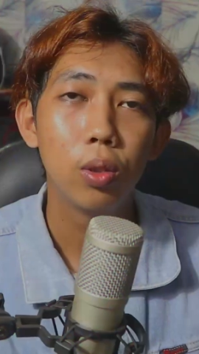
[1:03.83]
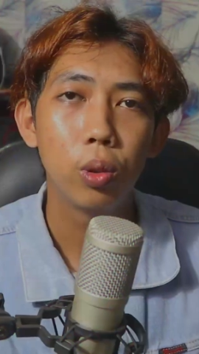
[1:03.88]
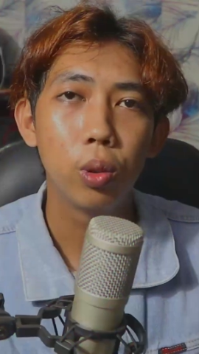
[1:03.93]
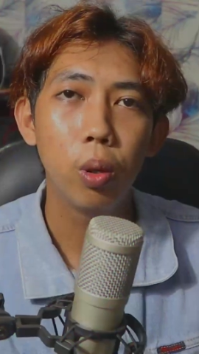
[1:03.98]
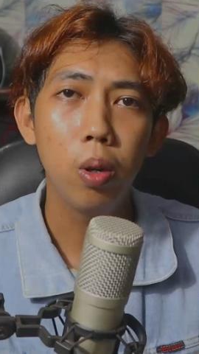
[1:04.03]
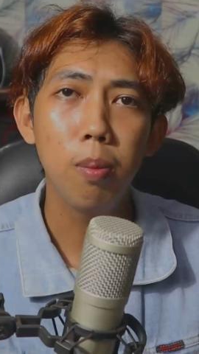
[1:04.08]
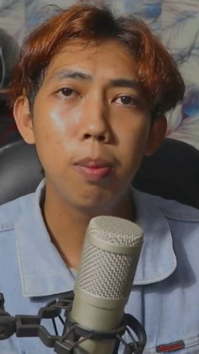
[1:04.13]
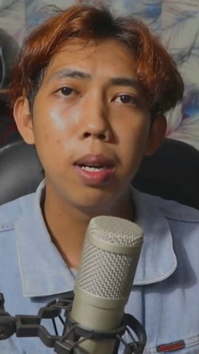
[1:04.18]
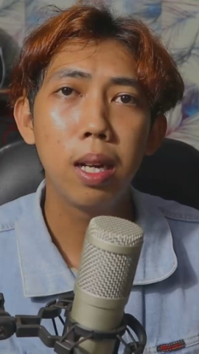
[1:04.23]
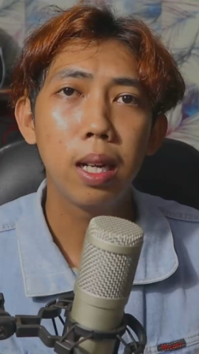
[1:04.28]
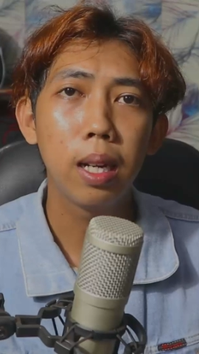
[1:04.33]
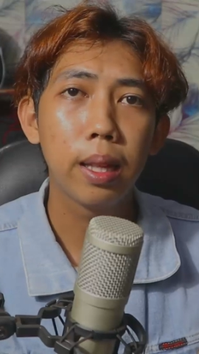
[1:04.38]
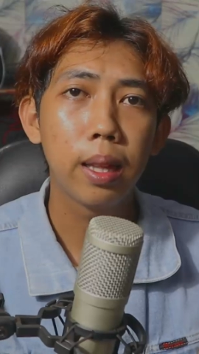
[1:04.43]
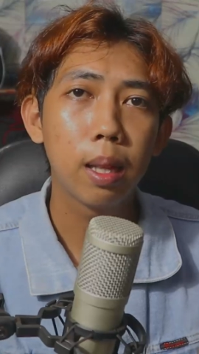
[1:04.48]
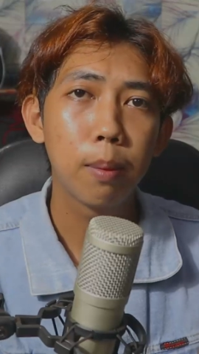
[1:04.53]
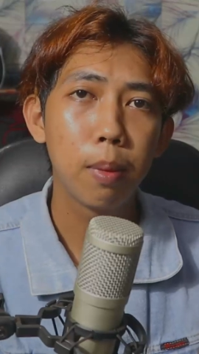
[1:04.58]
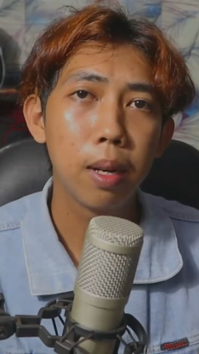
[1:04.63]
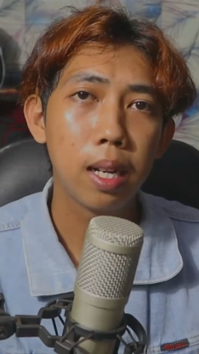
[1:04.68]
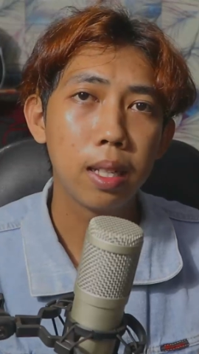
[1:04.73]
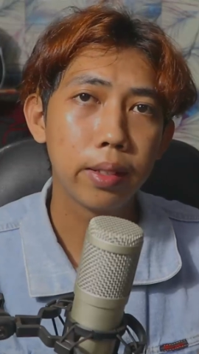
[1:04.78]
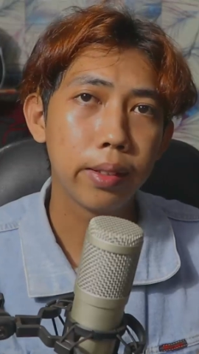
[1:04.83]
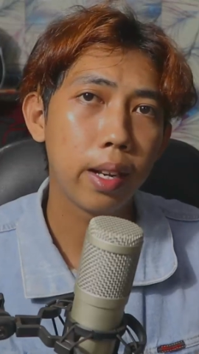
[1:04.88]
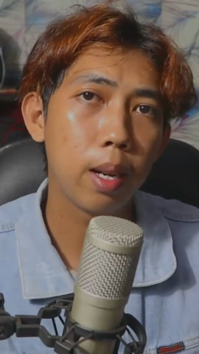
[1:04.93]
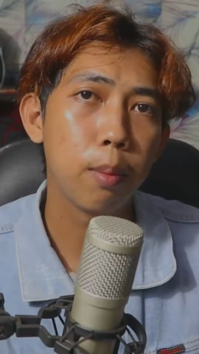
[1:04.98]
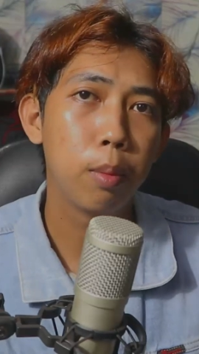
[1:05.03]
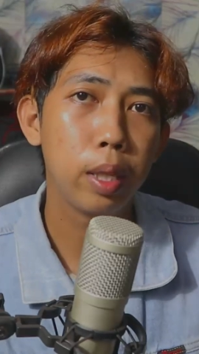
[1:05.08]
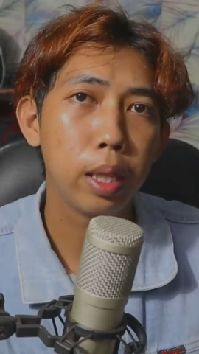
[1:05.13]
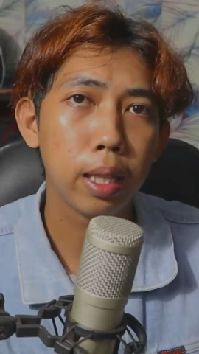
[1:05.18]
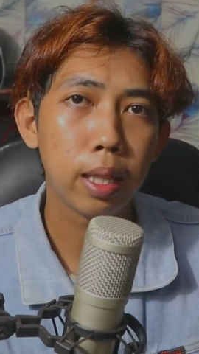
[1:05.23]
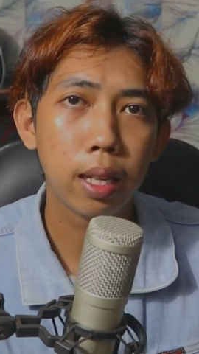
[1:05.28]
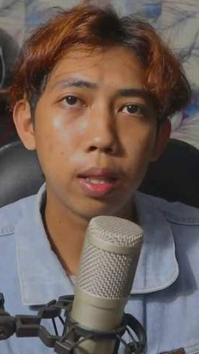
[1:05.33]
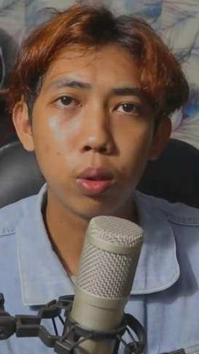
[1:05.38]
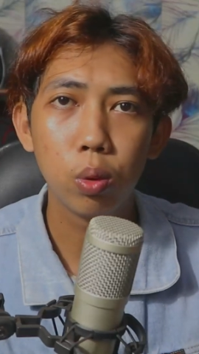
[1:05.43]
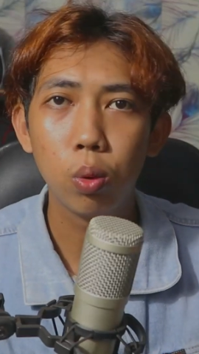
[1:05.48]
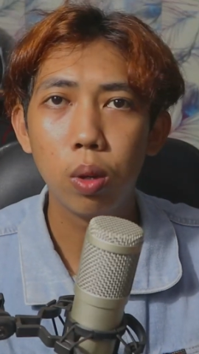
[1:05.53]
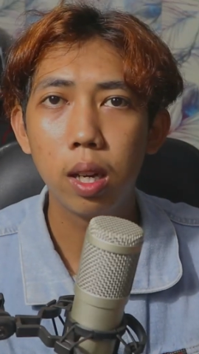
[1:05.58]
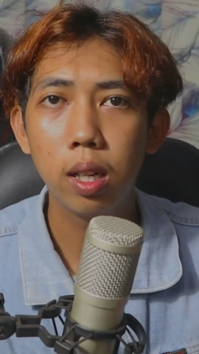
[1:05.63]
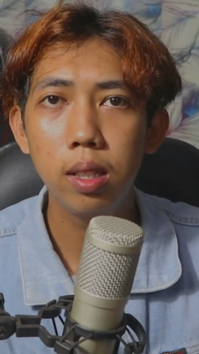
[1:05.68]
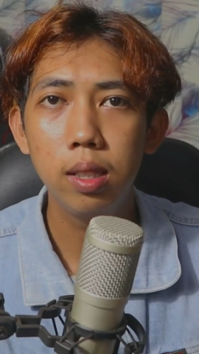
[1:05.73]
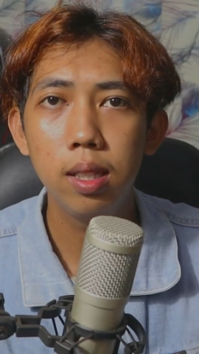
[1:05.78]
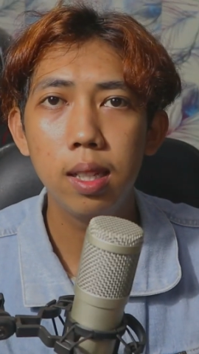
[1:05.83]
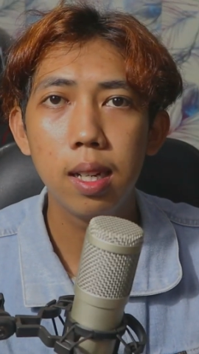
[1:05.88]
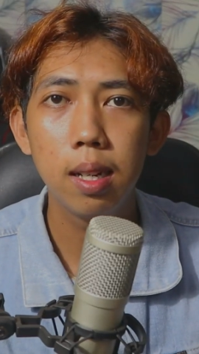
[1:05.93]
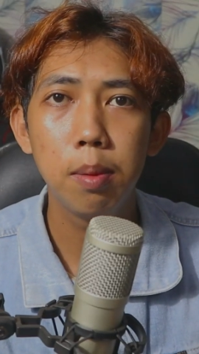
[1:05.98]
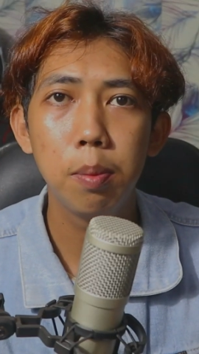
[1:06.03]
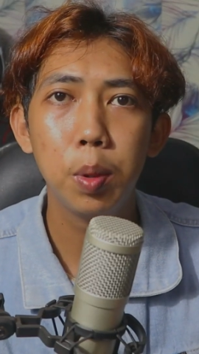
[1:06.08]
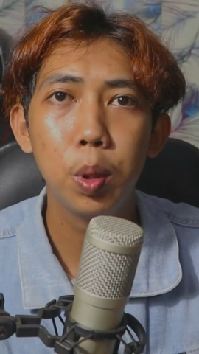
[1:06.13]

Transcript: So daripada kita penasaran mending kita langsung aja